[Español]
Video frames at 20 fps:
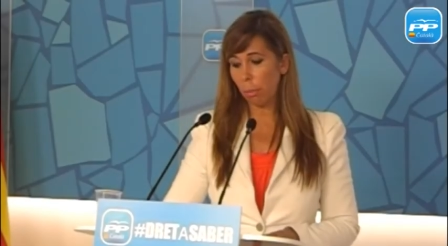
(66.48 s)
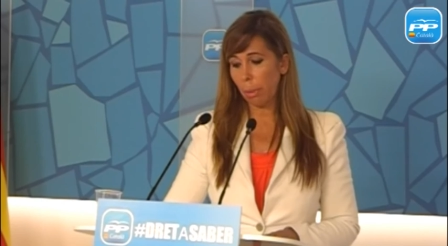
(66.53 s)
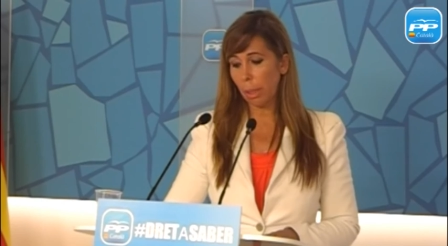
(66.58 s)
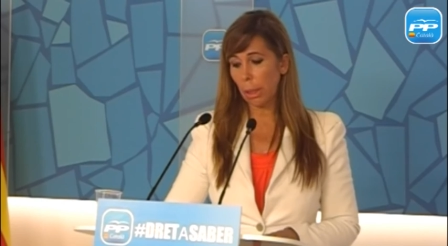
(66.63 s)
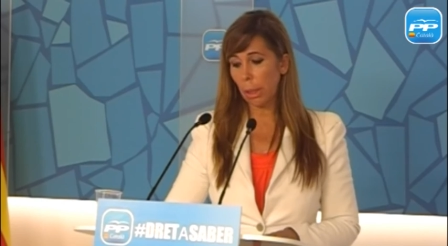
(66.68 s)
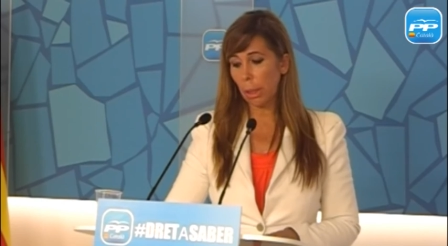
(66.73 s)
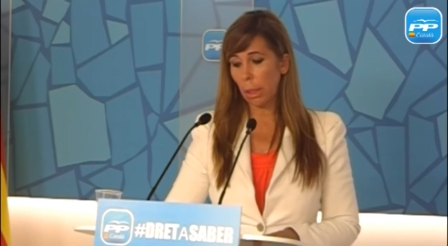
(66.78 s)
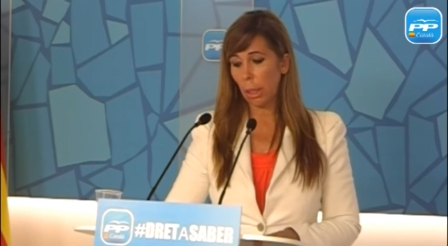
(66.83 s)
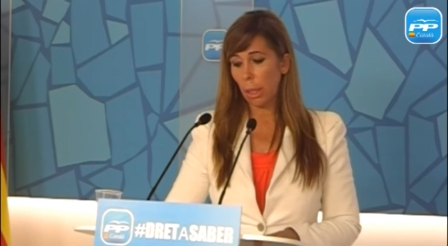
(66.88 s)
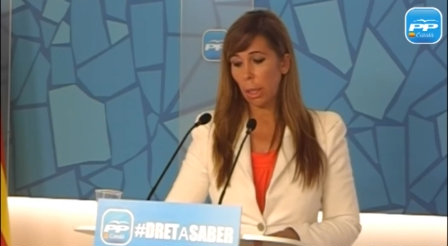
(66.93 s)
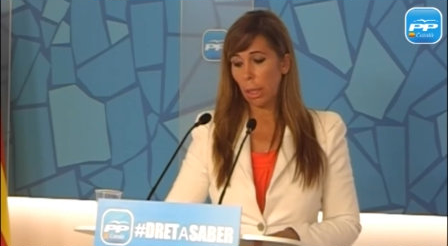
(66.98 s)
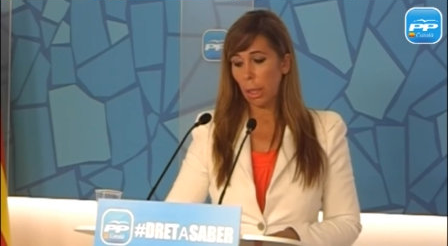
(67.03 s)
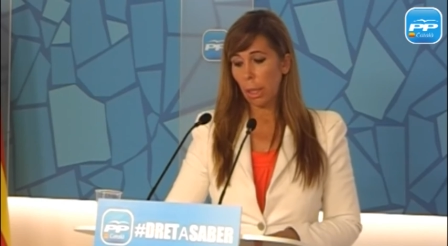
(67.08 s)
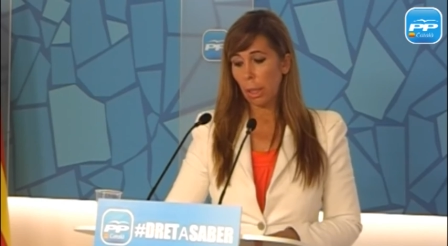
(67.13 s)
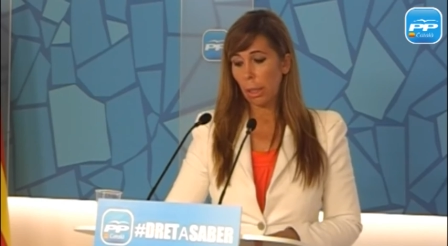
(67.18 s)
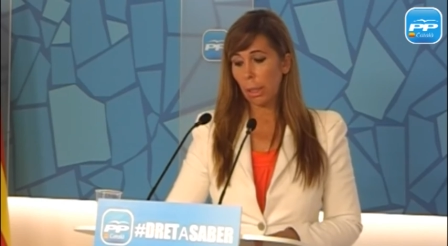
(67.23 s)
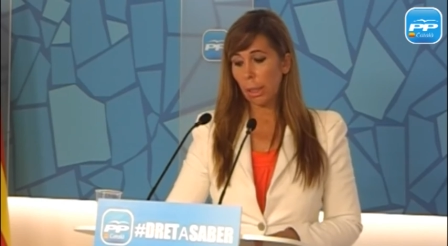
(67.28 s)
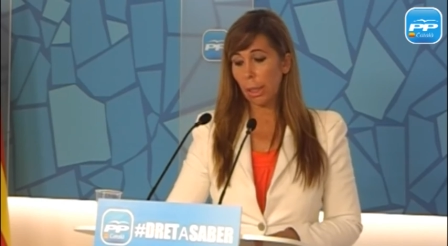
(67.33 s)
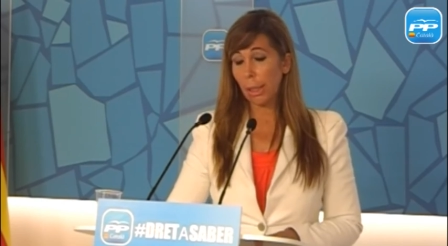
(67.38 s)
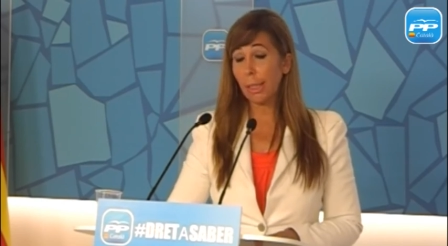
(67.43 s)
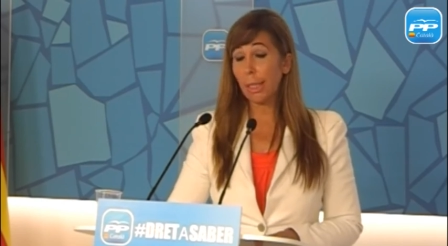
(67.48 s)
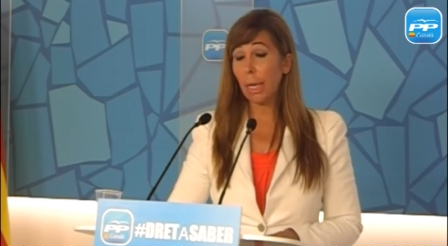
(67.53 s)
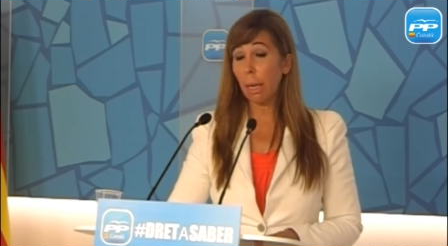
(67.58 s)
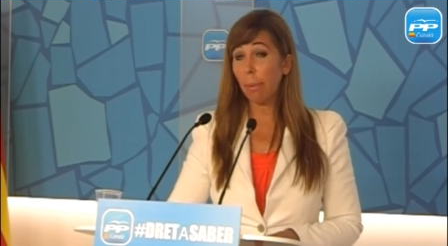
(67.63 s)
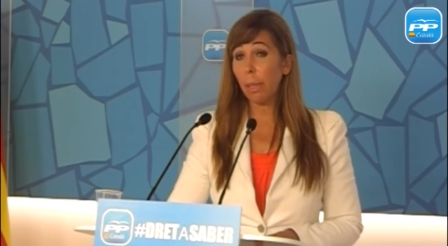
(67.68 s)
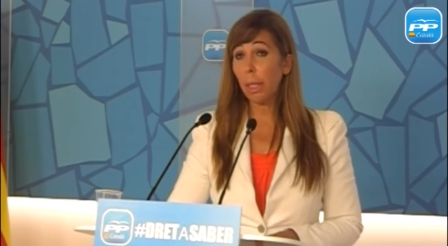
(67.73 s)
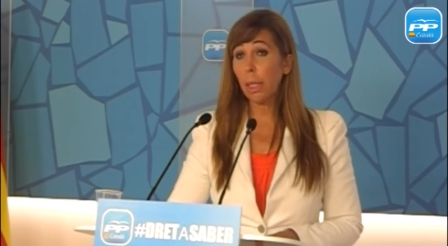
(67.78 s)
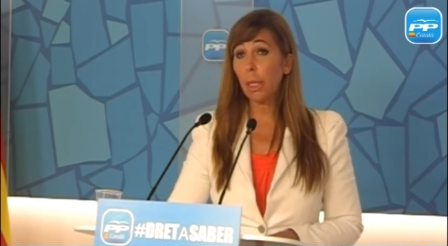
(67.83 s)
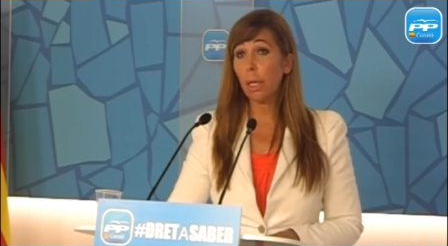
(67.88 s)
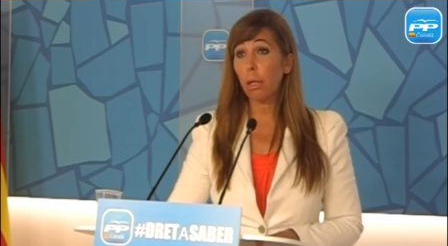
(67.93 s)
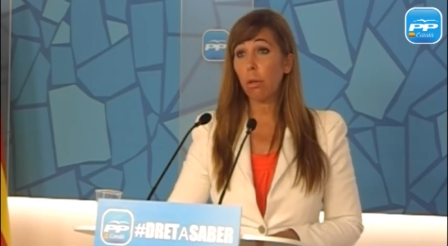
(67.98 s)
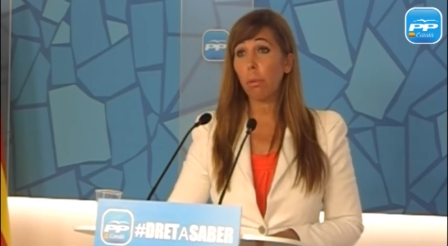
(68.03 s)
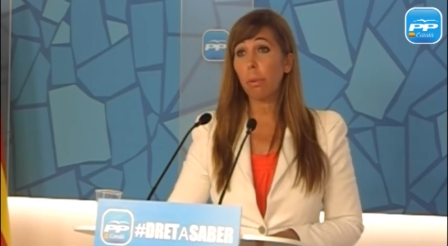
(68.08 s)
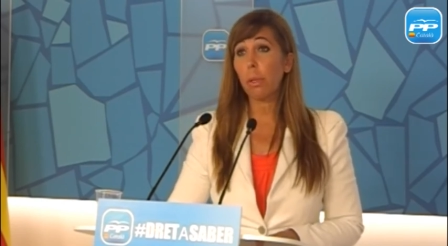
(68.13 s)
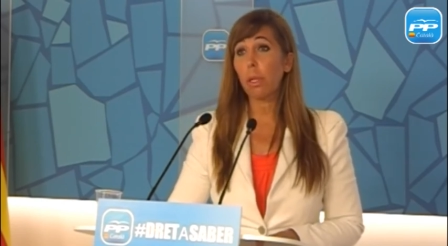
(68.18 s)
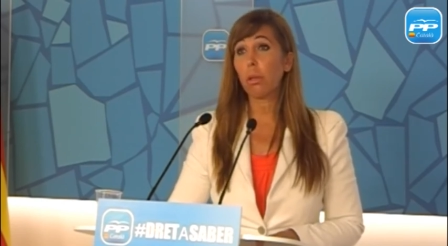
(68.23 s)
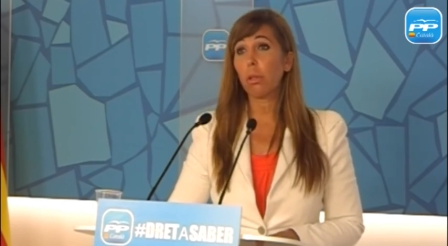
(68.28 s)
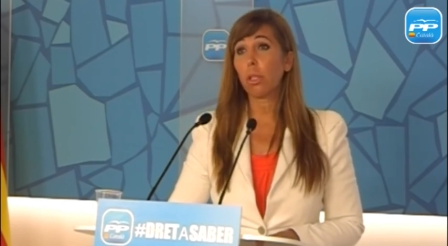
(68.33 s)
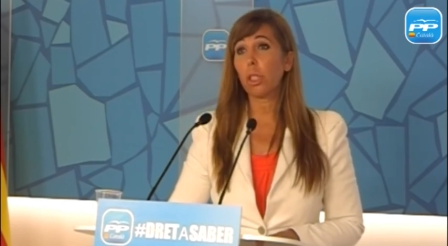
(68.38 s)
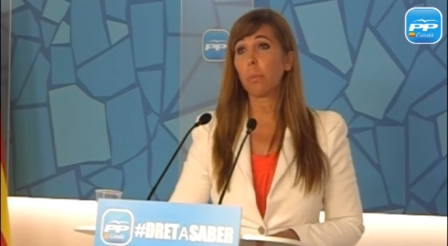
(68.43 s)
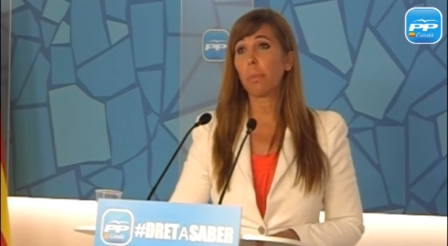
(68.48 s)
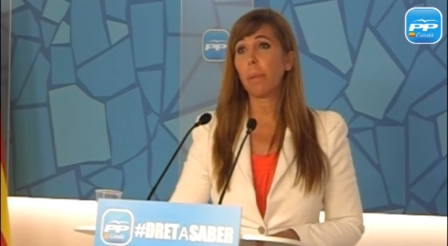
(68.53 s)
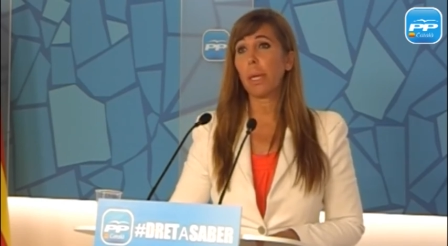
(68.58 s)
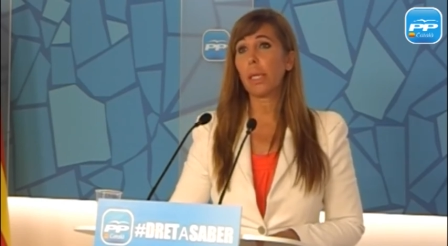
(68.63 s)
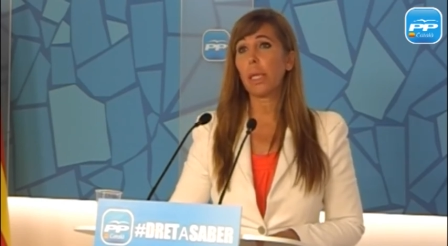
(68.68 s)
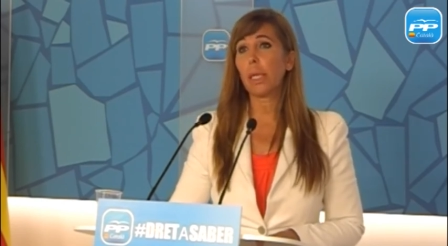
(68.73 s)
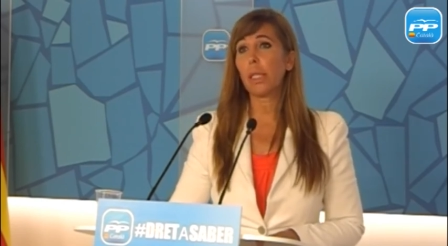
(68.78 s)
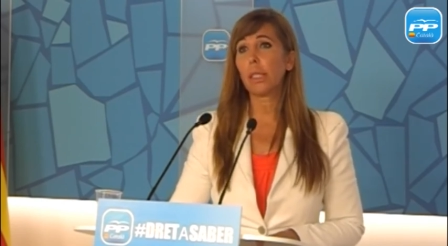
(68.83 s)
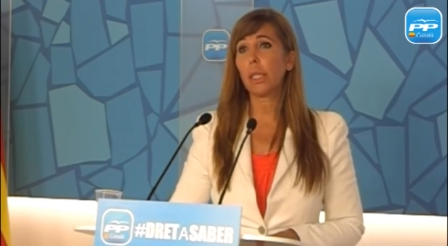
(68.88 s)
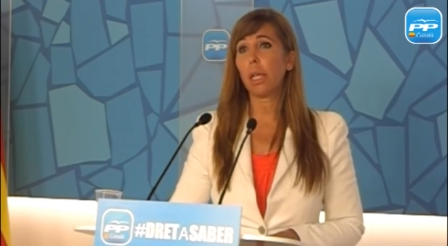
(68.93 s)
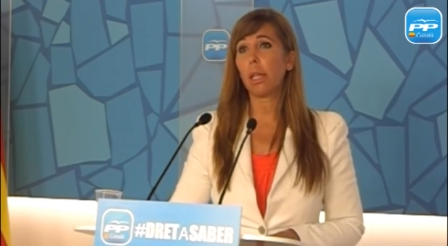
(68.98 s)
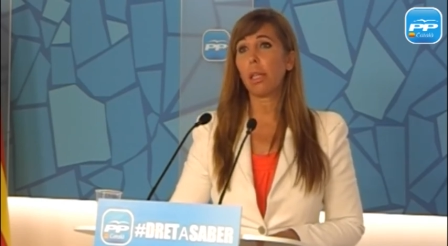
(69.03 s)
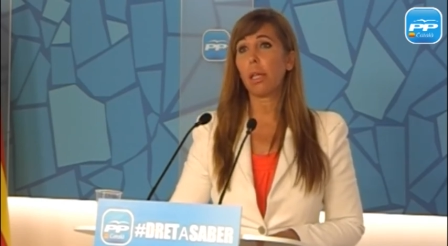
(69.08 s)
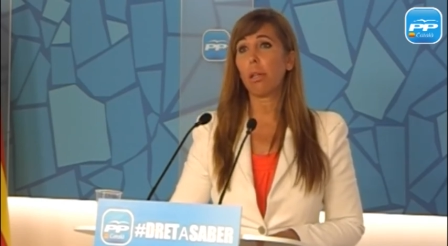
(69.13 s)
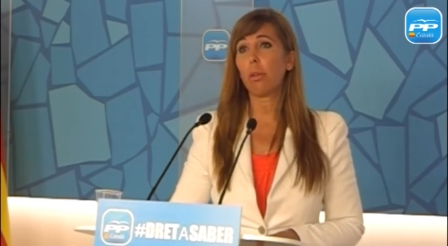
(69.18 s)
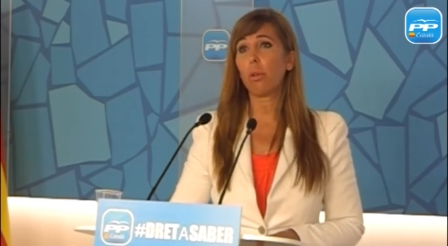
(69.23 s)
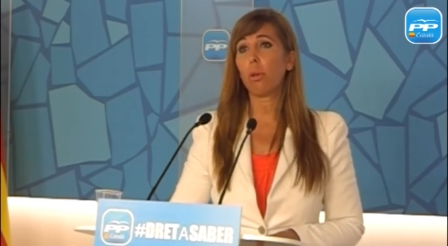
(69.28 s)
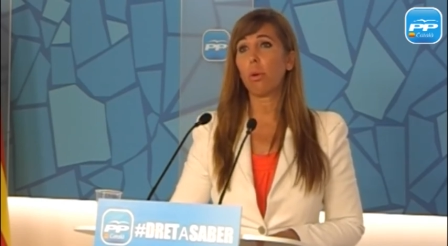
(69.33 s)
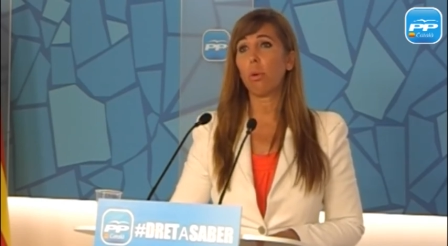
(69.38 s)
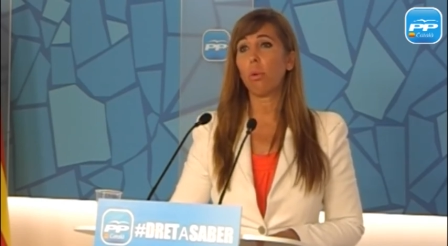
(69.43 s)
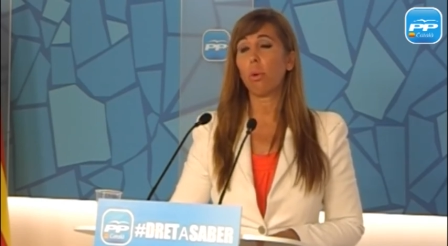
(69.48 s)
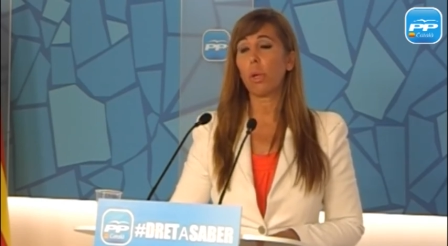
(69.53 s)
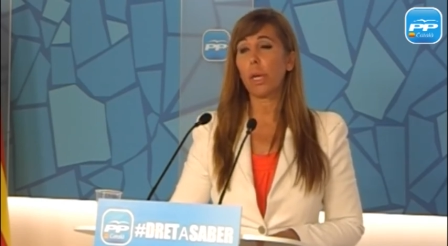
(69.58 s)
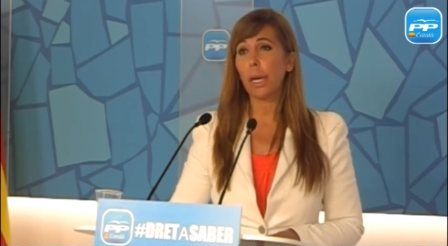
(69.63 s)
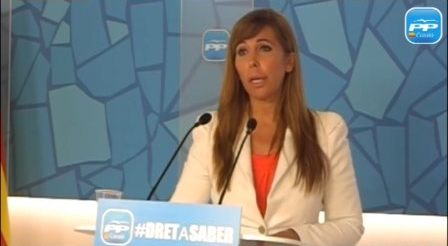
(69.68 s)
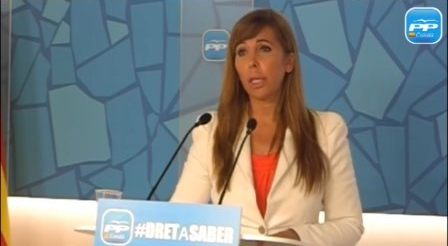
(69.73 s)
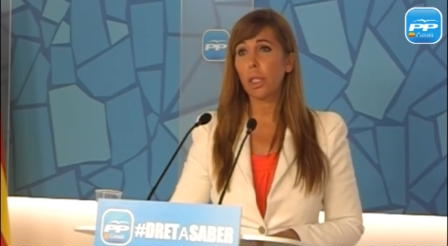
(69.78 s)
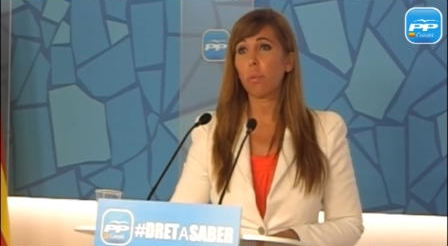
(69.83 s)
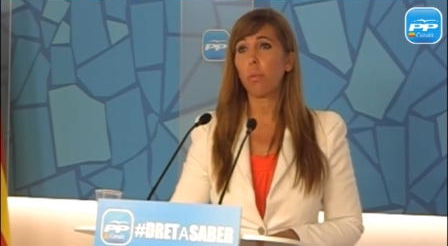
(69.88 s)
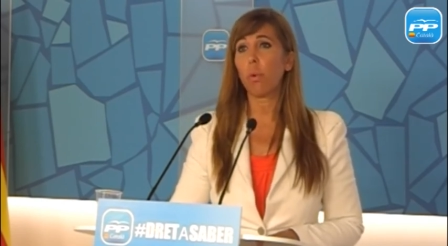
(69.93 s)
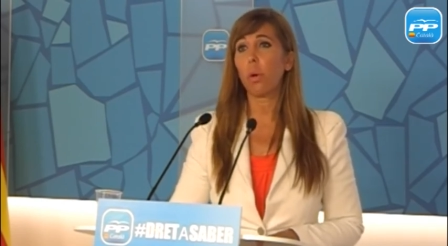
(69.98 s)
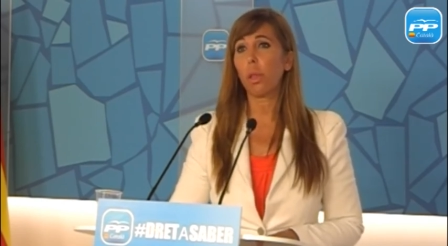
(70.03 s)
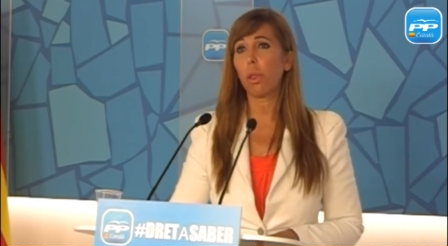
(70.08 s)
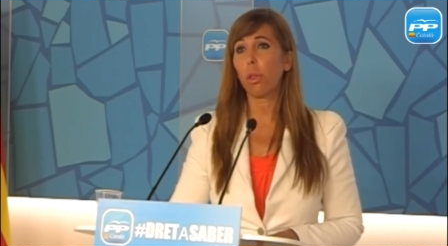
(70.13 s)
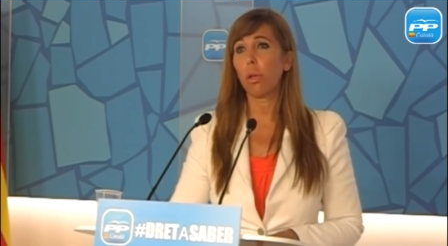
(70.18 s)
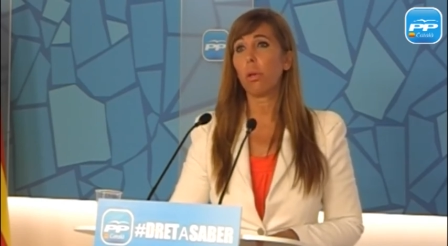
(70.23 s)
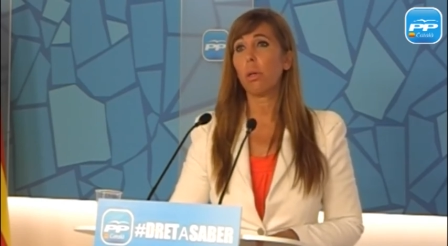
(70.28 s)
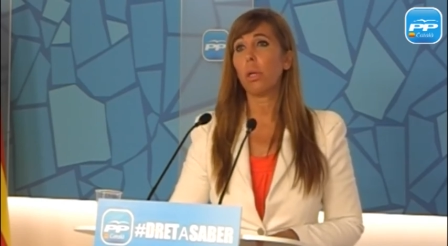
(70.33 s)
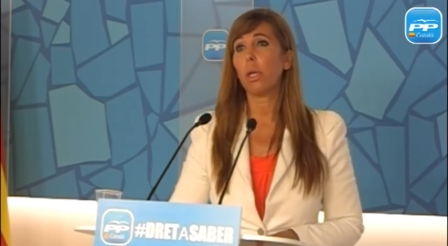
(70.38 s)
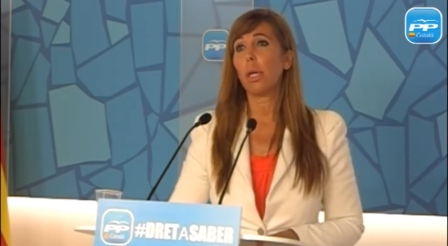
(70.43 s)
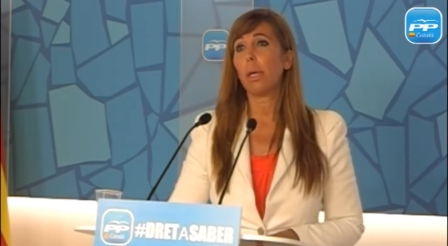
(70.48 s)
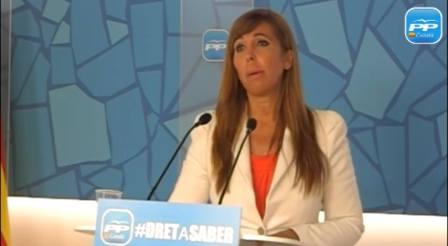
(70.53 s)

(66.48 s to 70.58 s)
Mas que sabe que el Gobierno de España está haciendo un gran esfuerzo